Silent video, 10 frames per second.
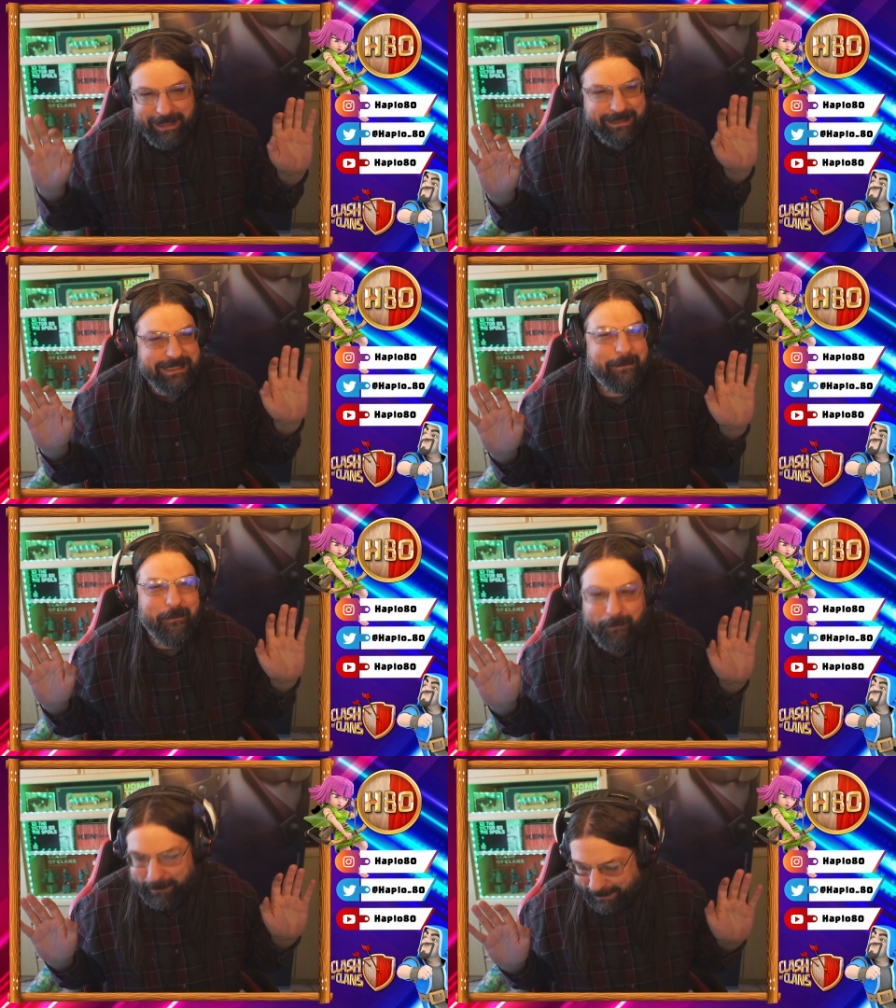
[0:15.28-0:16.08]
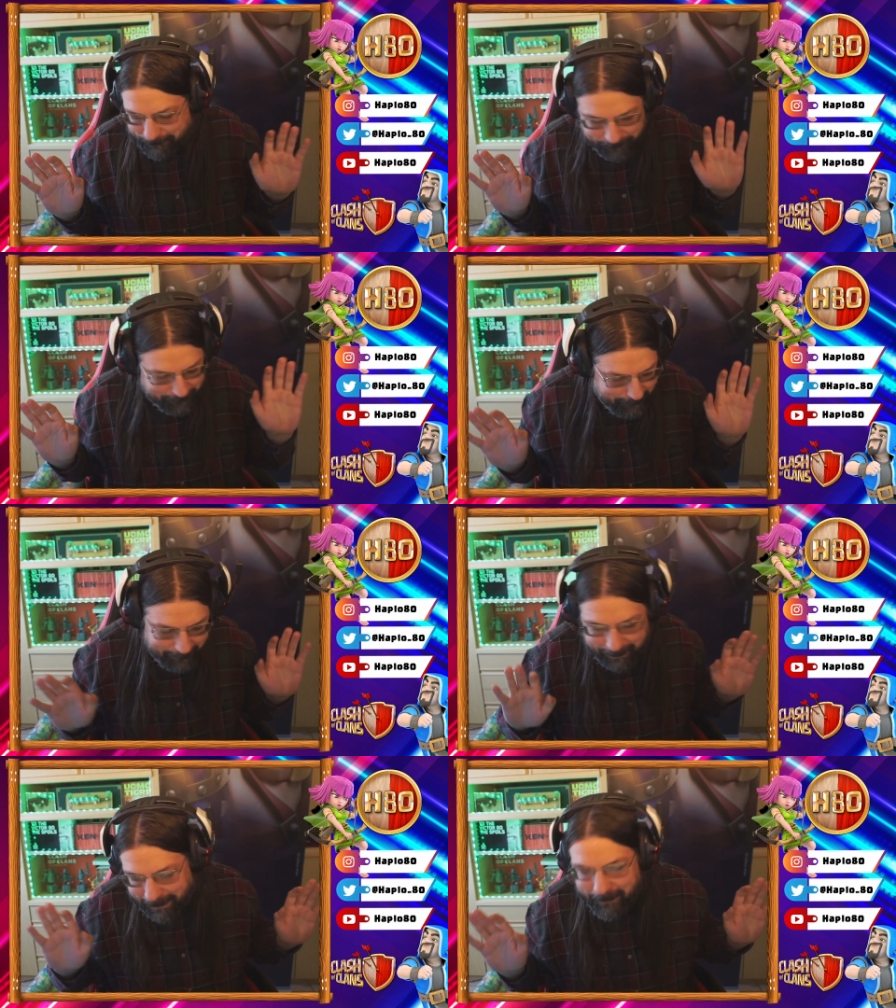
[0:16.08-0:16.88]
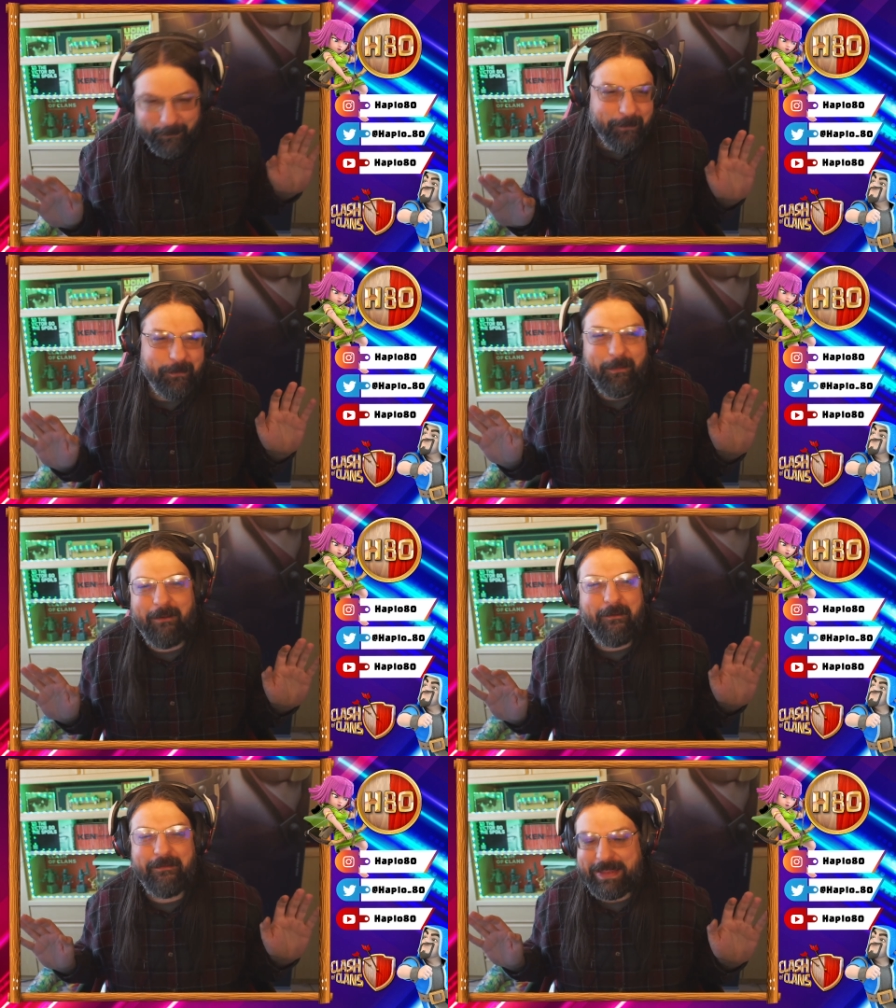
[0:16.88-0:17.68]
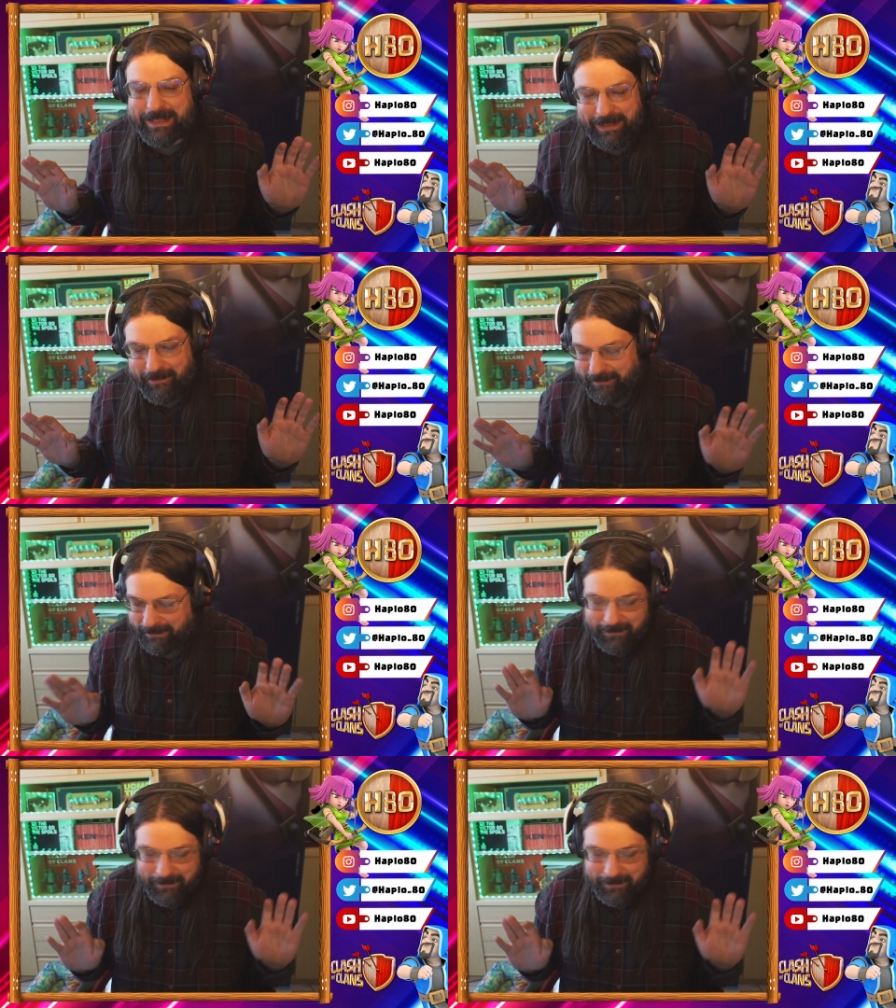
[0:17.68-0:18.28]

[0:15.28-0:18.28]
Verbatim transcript: siamo qui con un nuovo video,